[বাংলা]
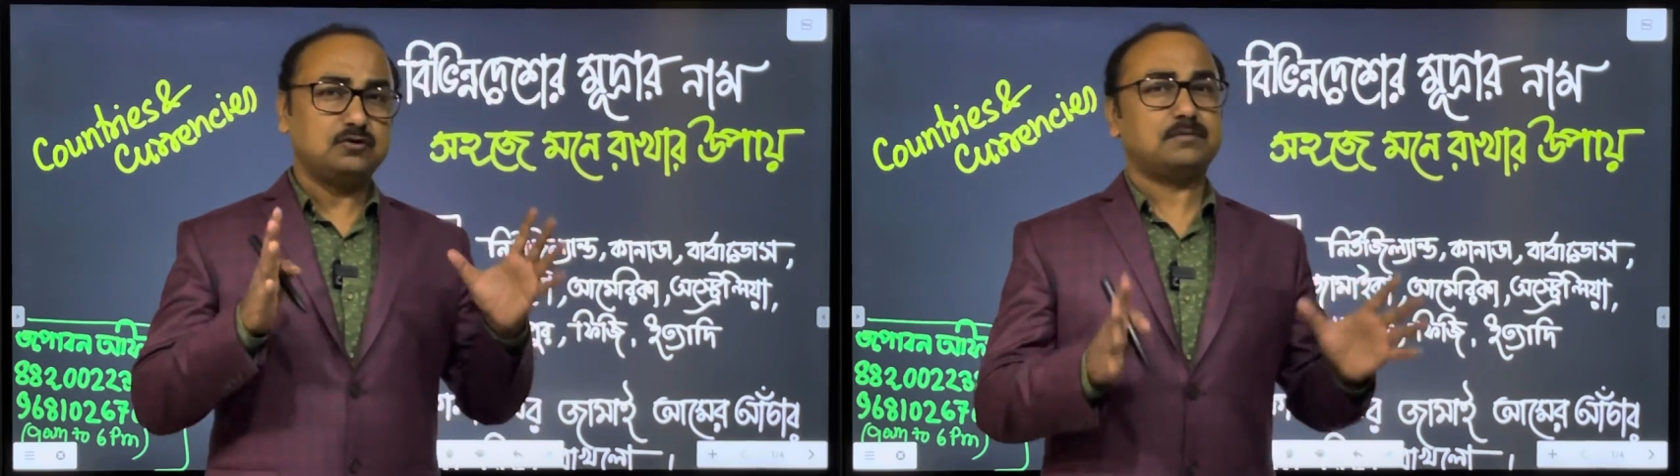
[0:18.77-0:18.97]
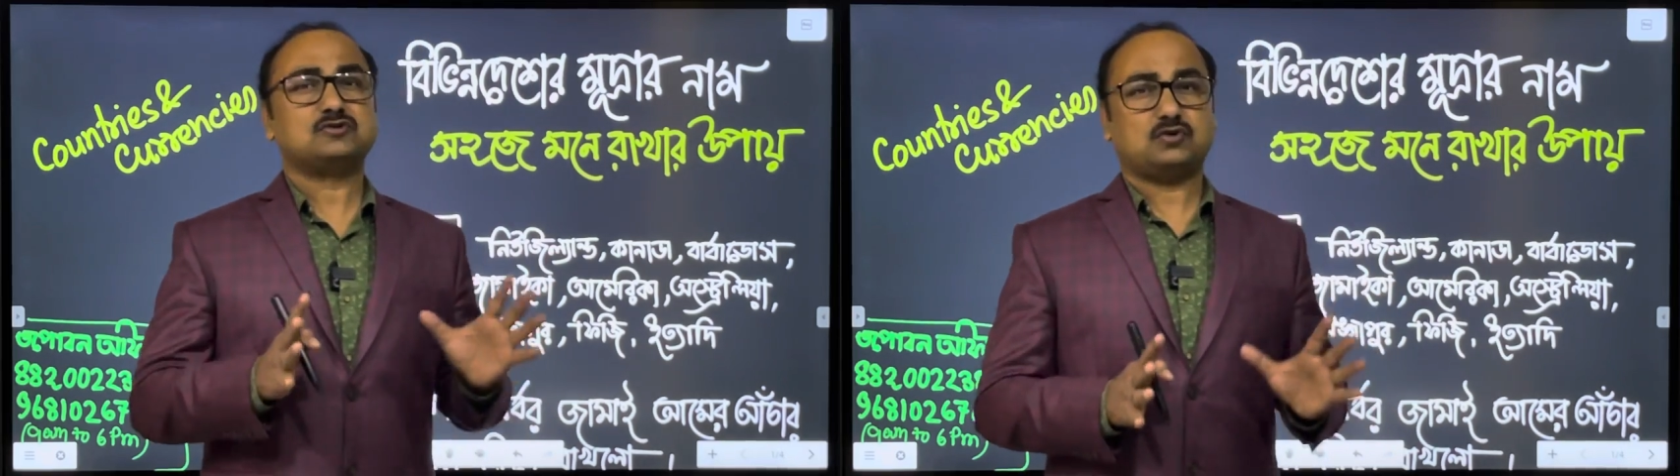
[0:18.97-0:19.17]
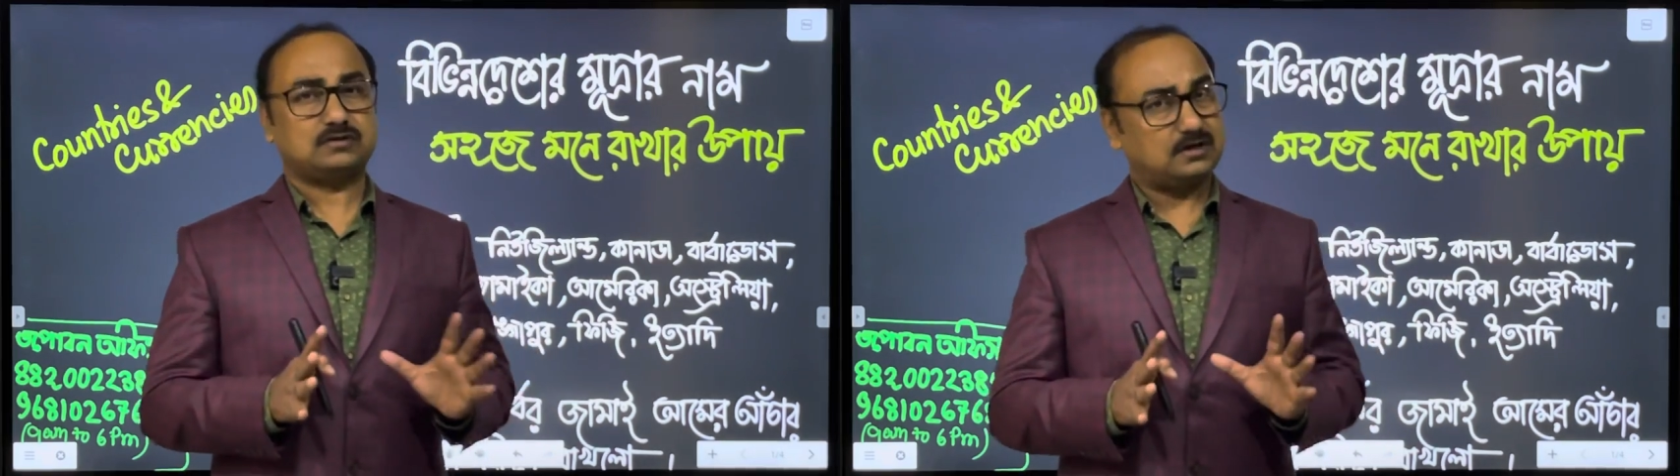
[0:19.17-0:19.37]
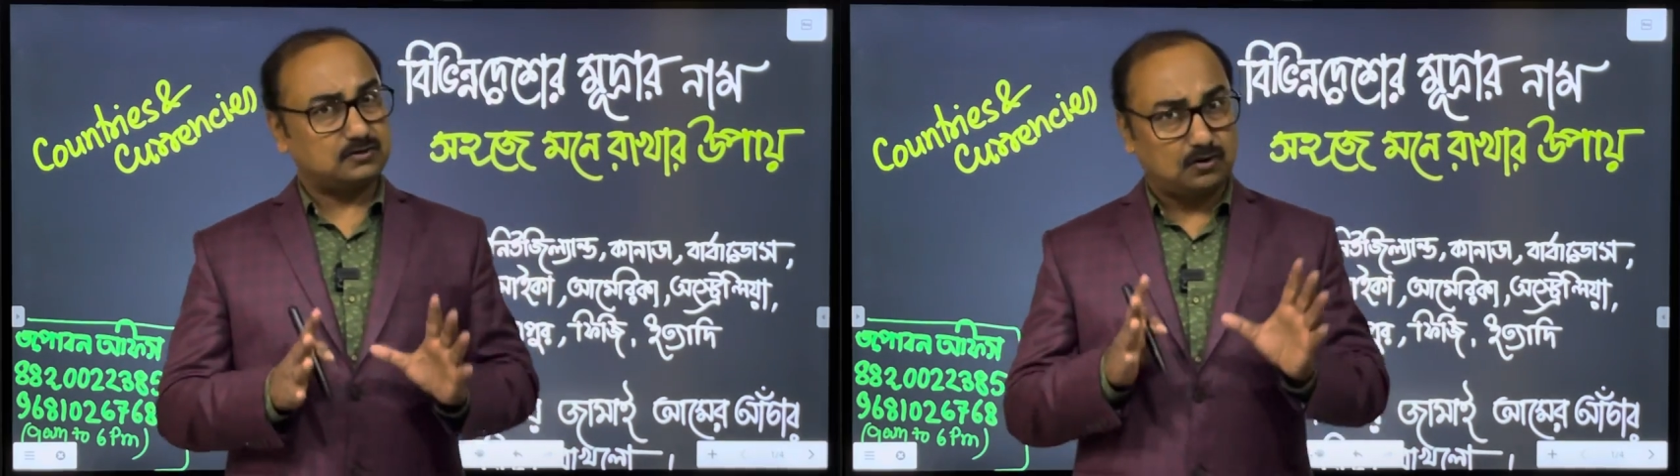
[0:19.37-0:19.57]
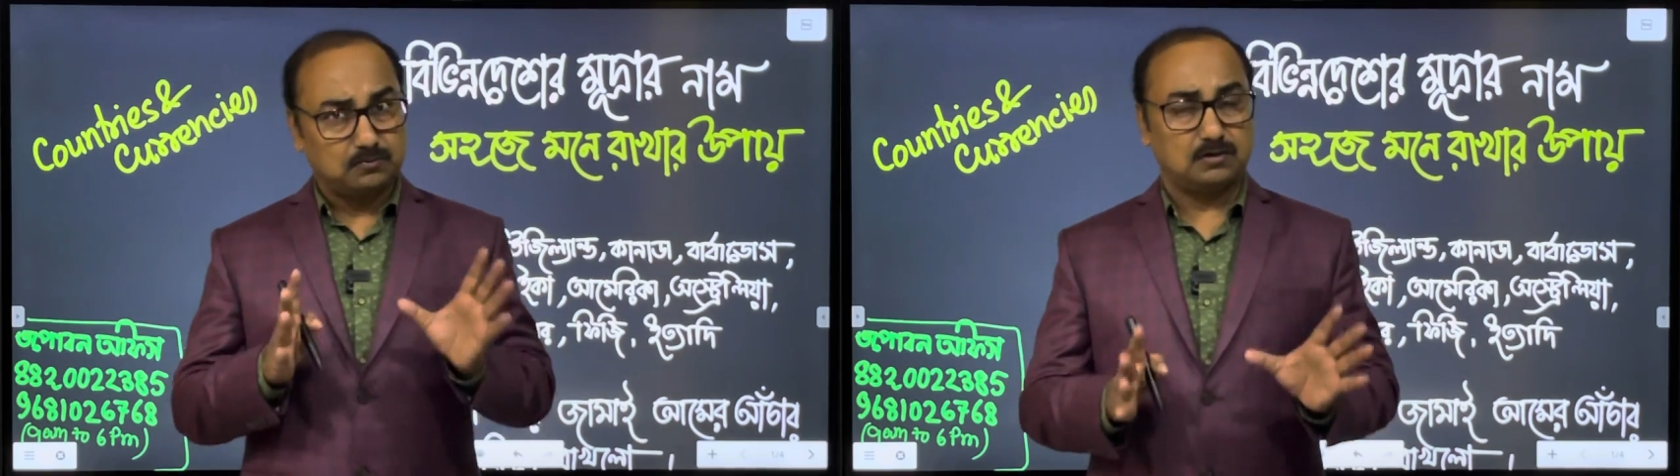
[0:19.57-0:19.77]
আমরা শর্টকাট
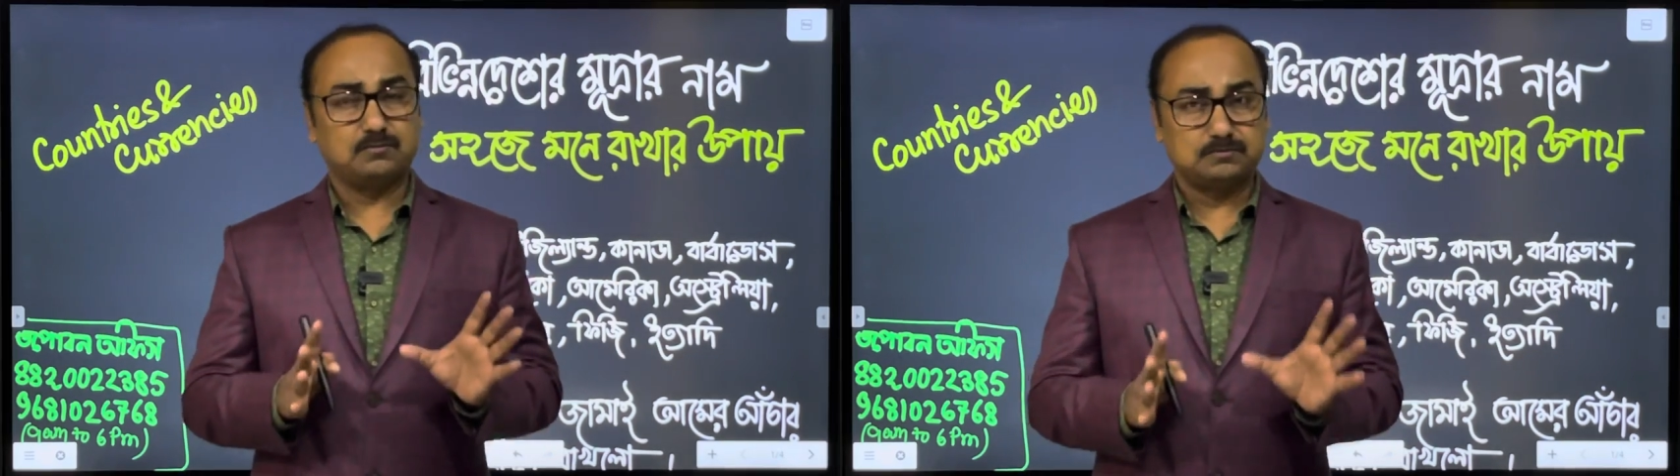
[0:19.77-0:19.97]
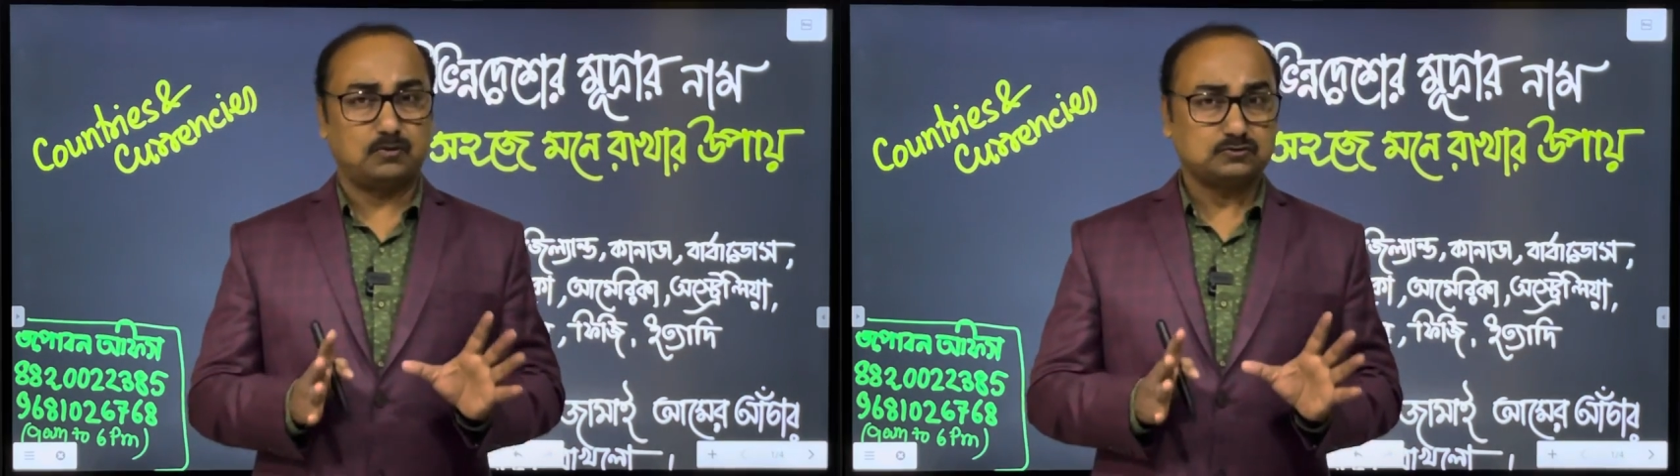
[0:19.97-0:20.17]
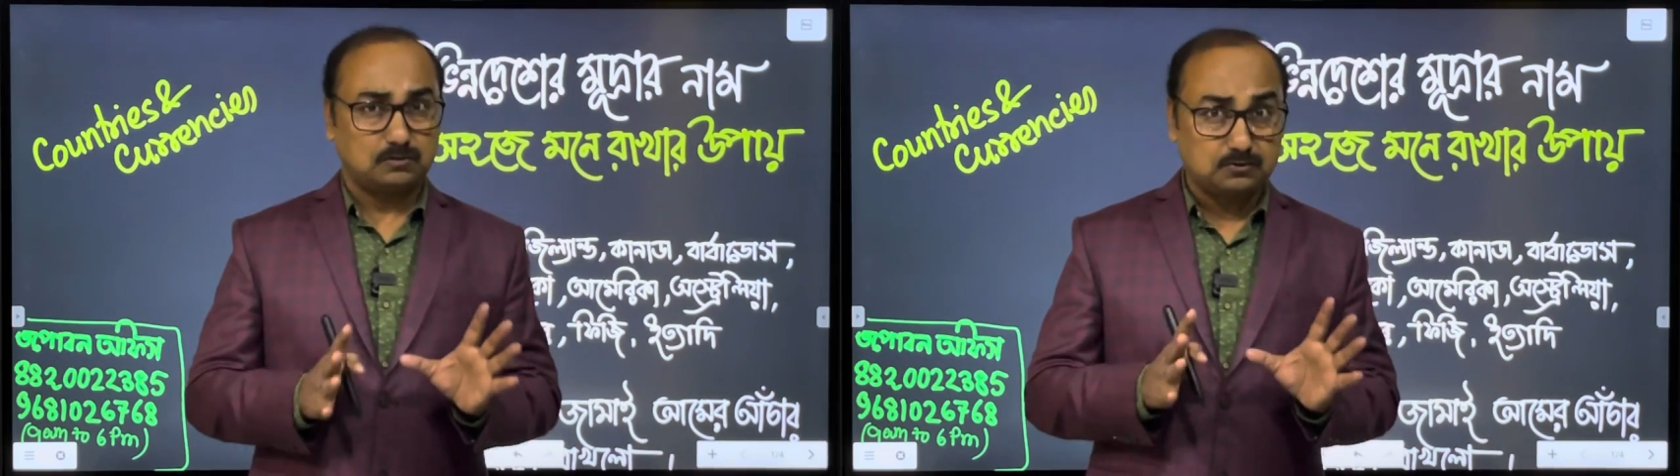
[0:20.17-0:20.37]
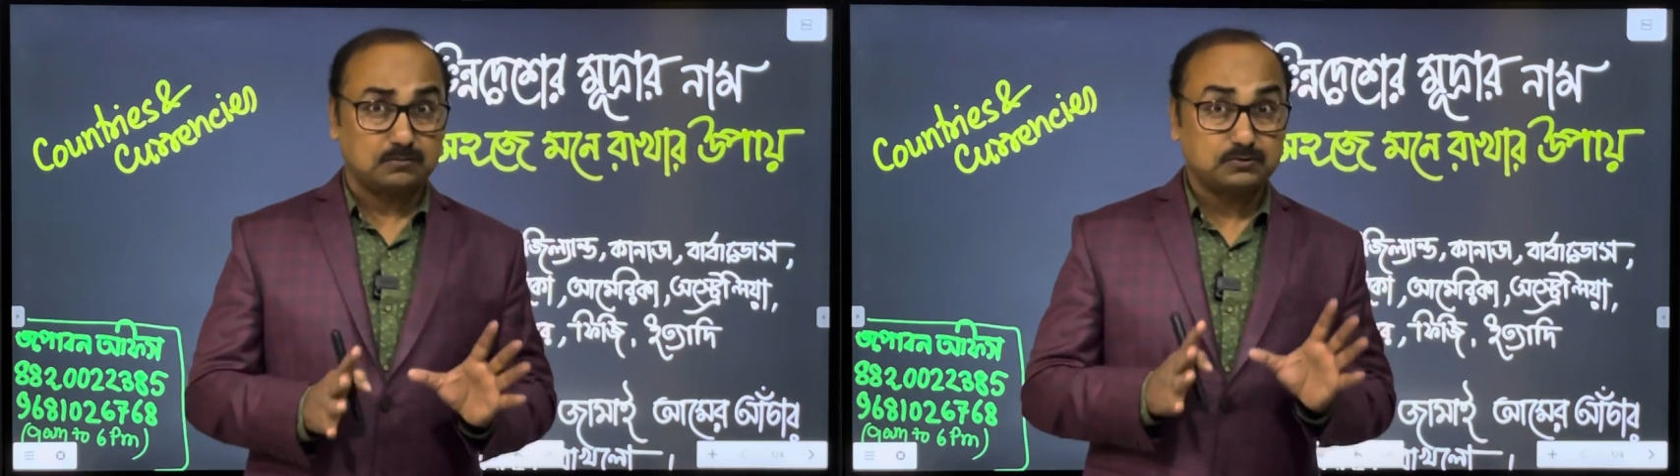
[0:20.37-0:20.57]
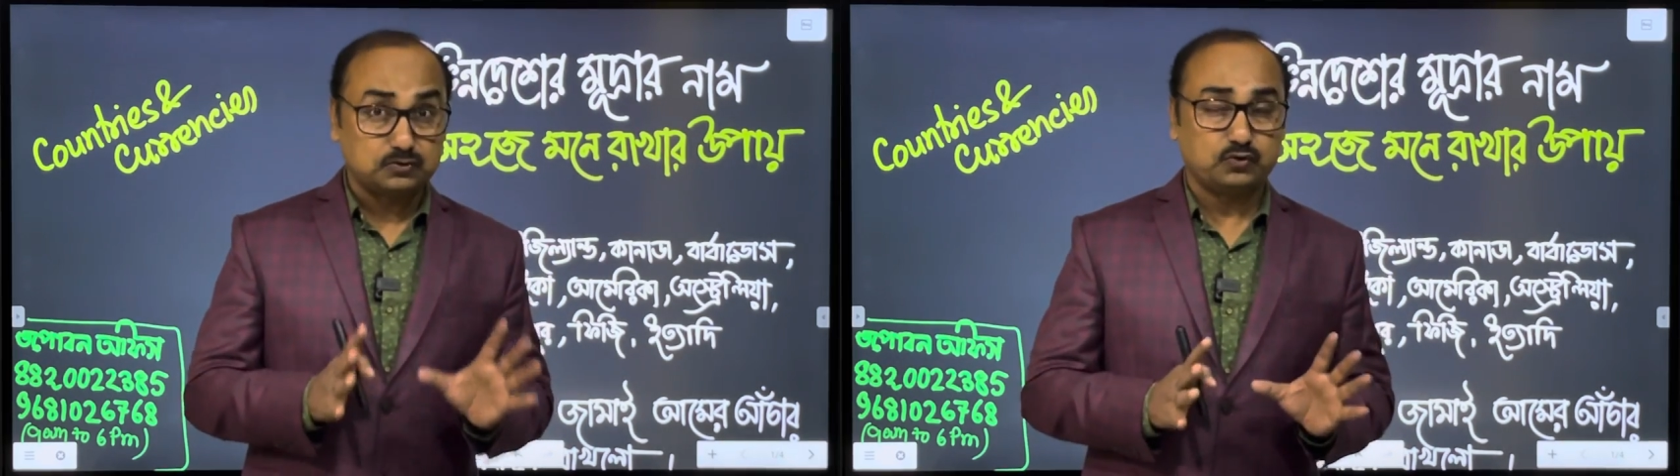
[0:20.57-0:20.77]
অবলম্বন পথ
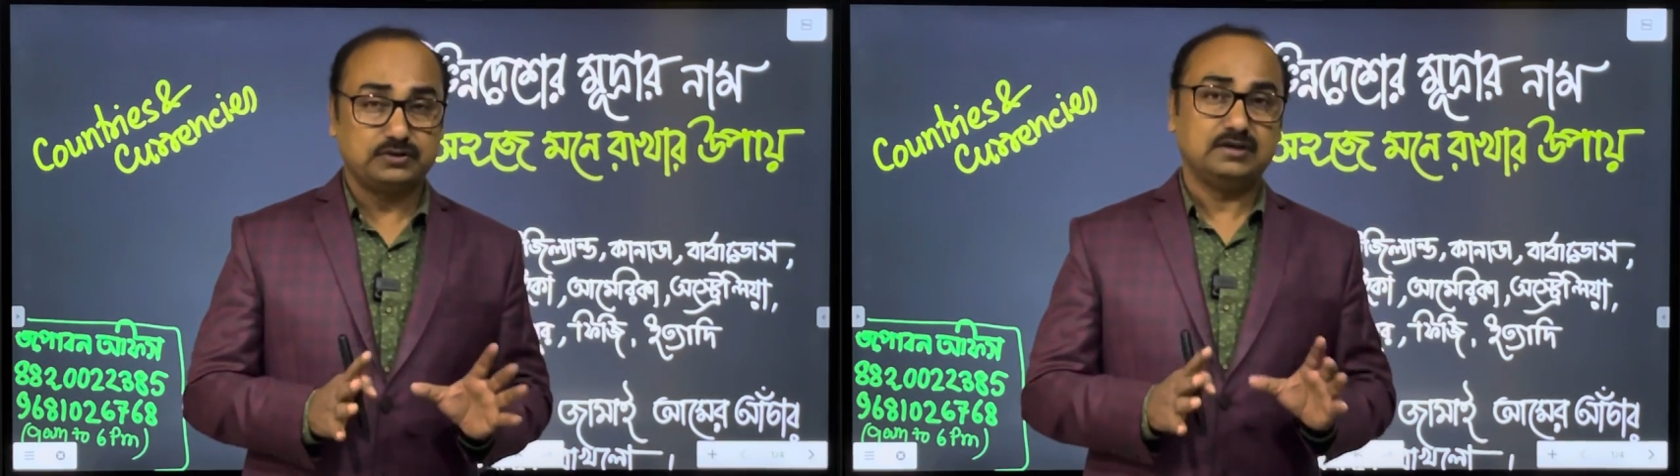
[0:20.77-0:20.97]
অবলম্বন করি